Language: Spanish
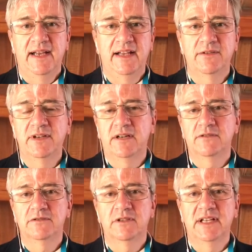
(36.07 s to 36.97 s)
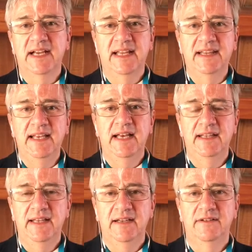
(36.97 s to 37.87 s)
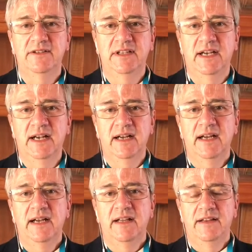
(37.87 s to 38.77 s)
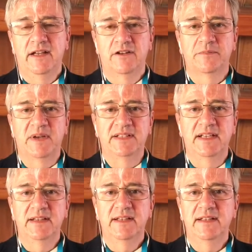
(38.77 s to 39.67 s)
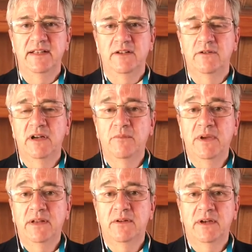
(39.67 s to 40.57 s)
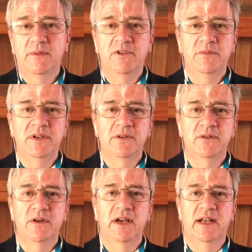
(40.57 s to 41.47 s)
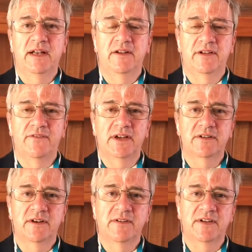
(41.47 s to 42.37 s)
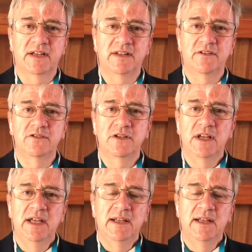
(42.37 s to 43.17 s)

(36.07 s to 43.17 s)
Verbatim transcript: es una consulta que día a día nos llega de los pacientes y un aumento que hemos visto en los defectos refractivos,